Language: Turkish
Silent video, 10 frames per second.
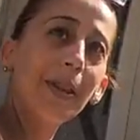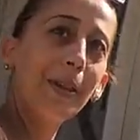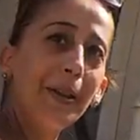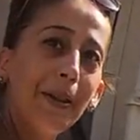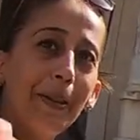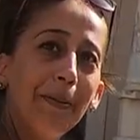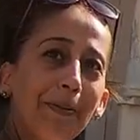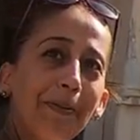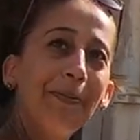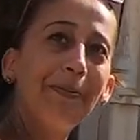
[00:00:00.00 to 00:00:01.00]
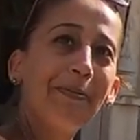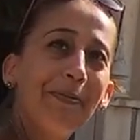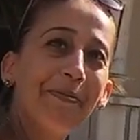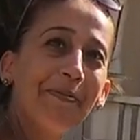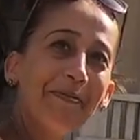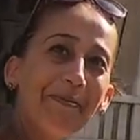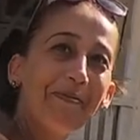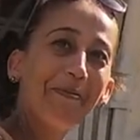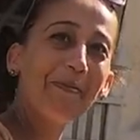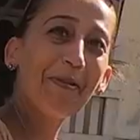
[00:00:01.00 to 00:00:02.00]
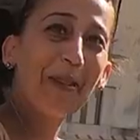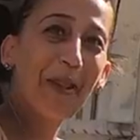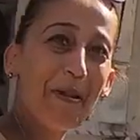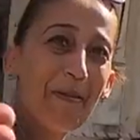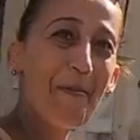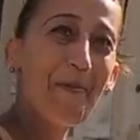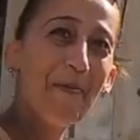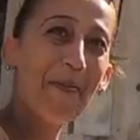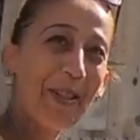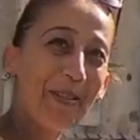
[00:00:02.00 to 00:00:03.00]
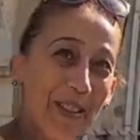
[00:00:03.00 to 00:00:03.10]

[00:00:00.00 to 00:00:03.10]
Hmm. Öyle açıldı dediler efendim ben de şey yaptım. Şimdi şey yaptım abla